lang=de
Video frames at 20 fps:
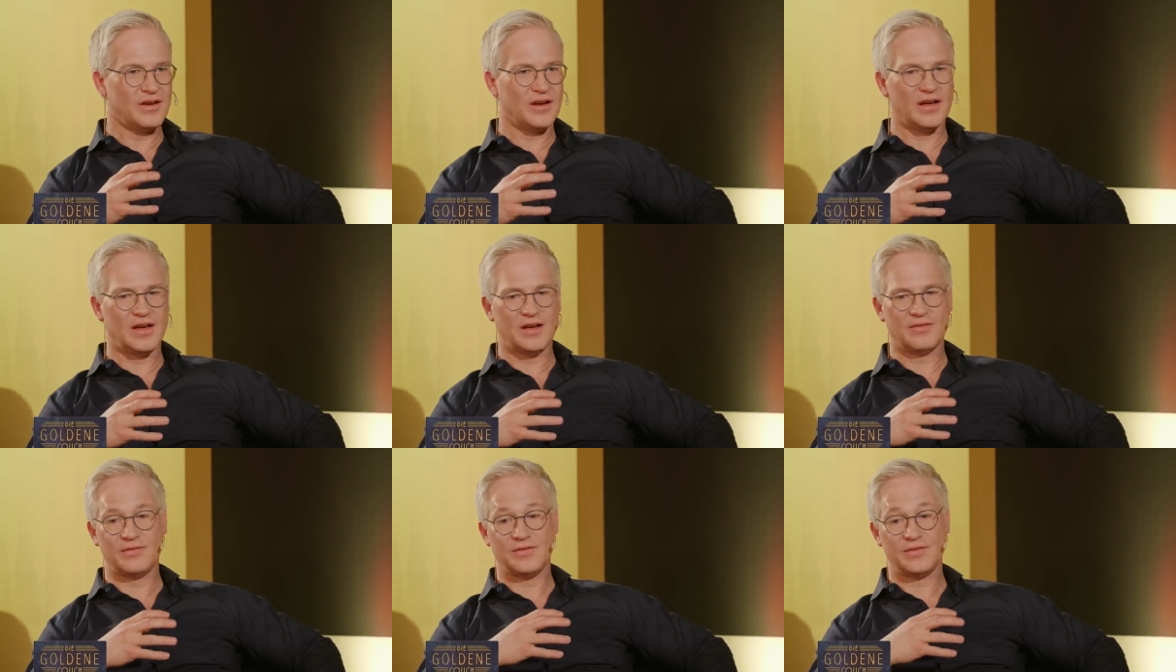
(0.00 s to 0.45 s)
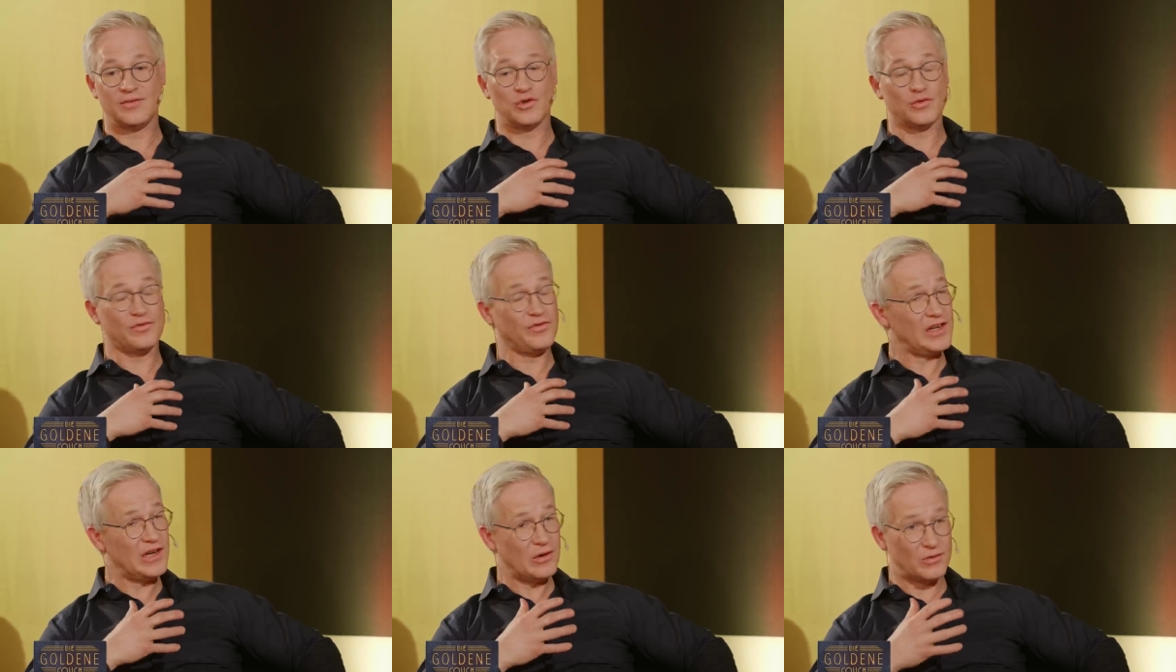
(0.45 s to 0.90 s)
Äh, und
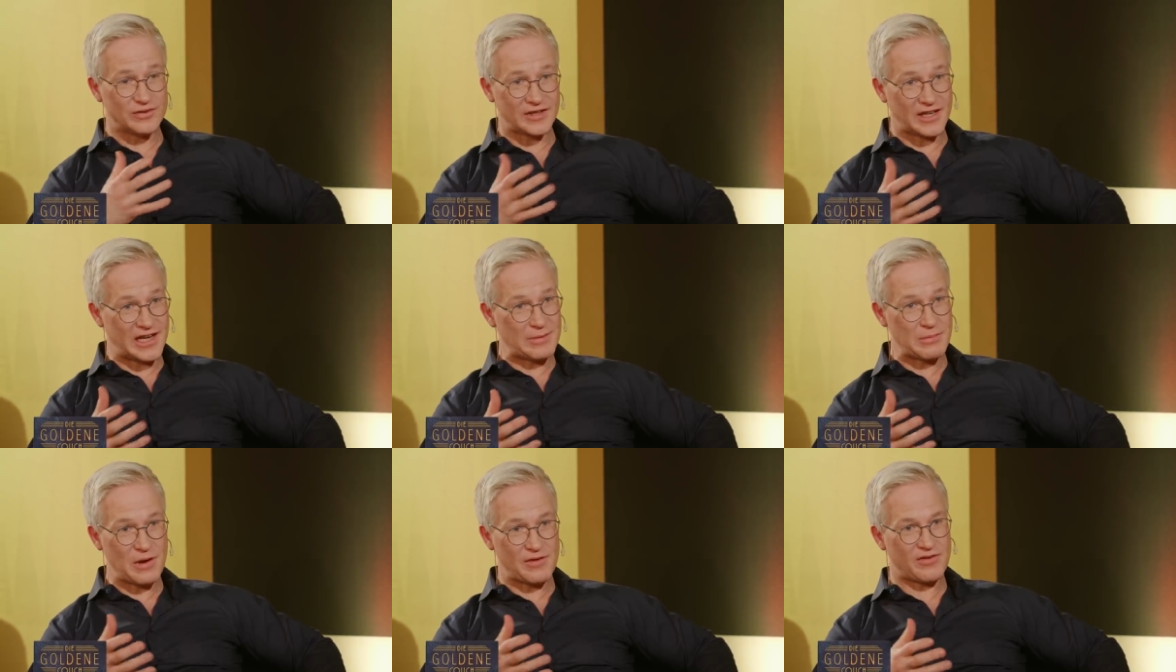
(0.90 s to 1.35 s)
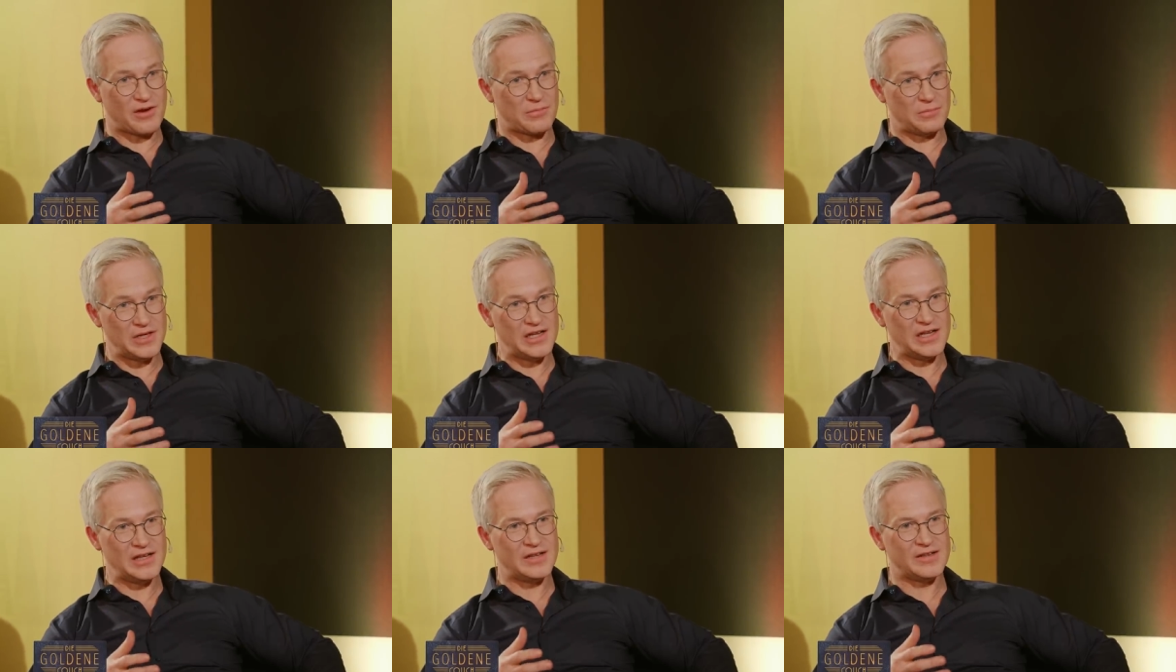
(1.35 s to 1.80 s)
viele
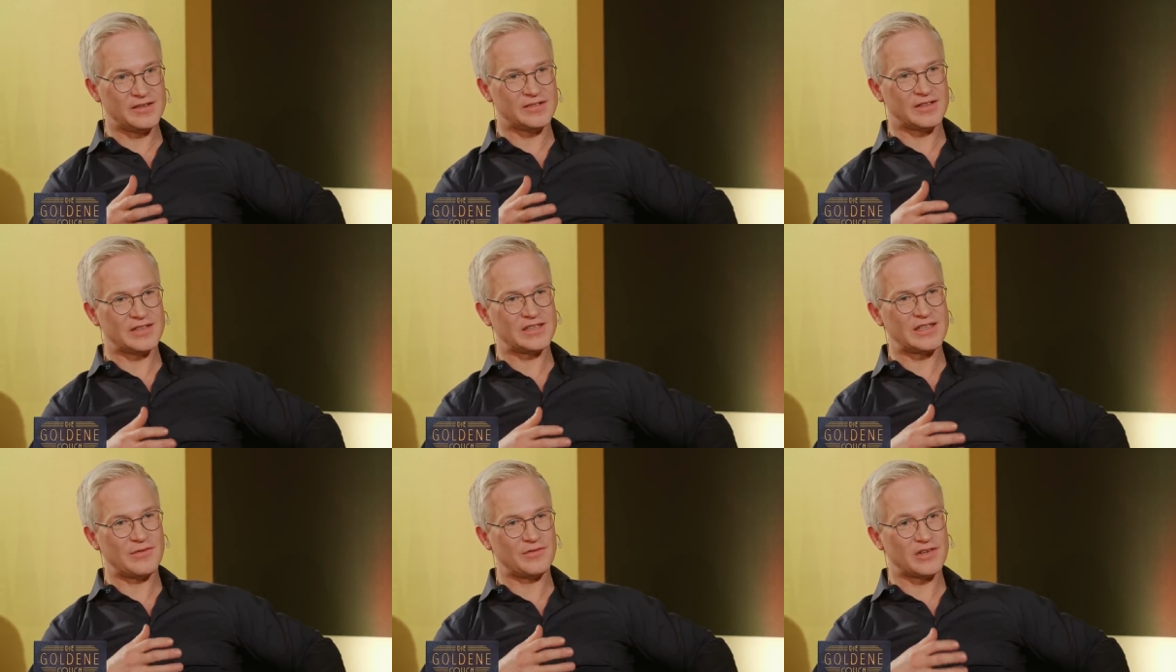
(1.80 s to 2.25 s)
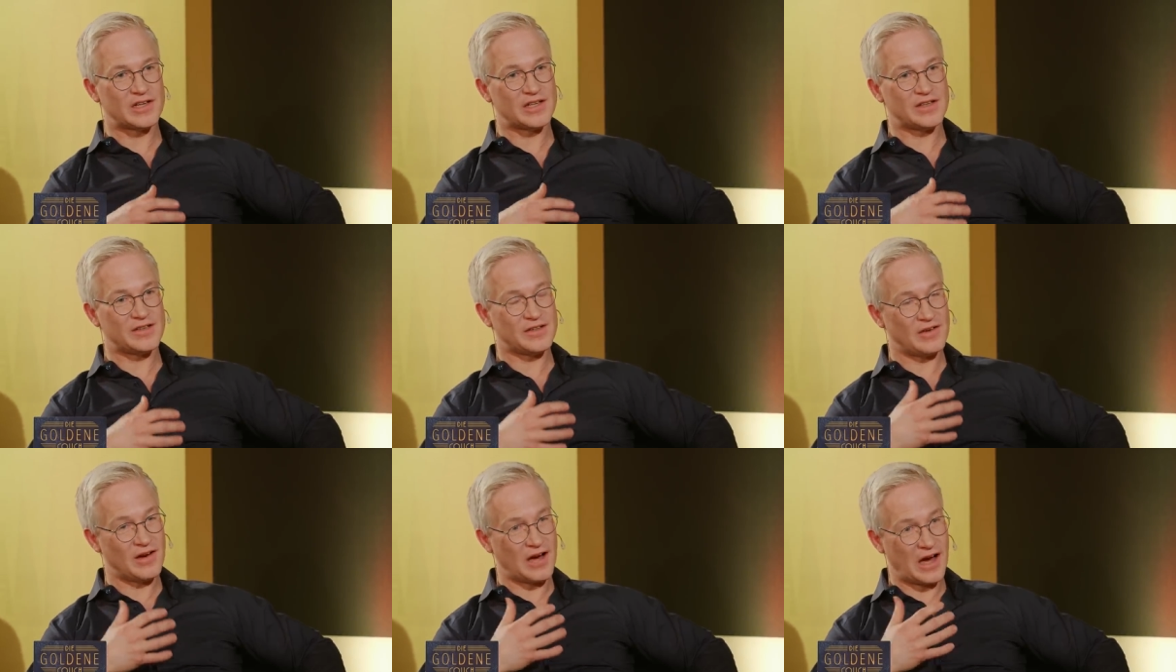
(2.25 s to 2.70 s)
Unternehmerfamilien sind ja
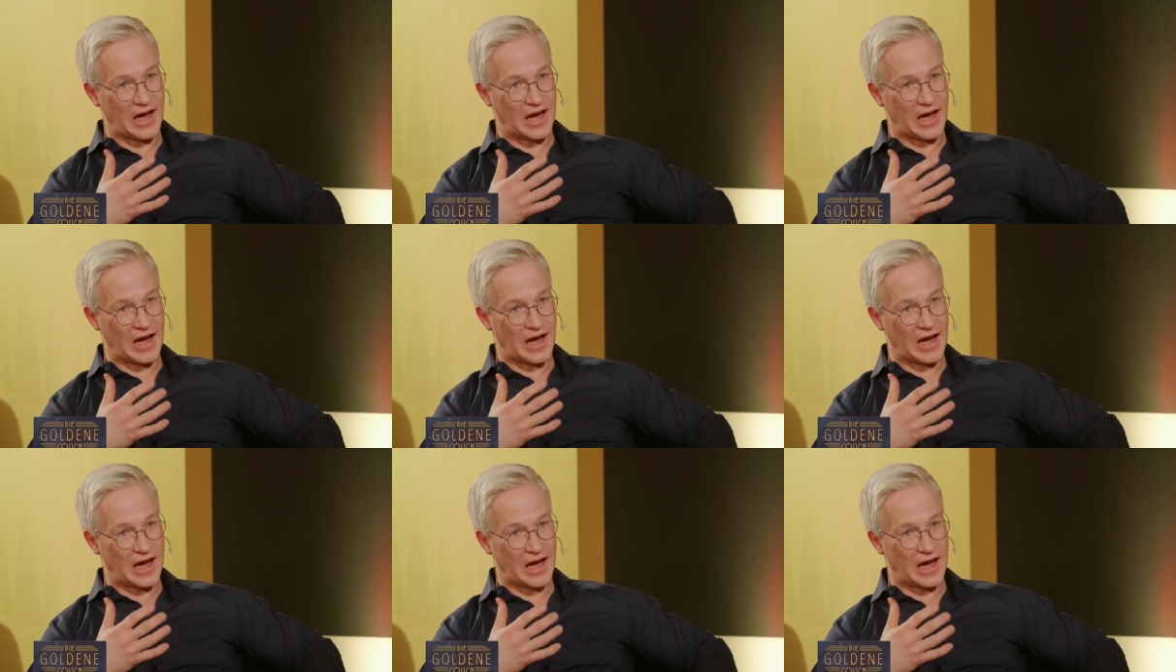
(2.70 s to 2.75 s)
wirklich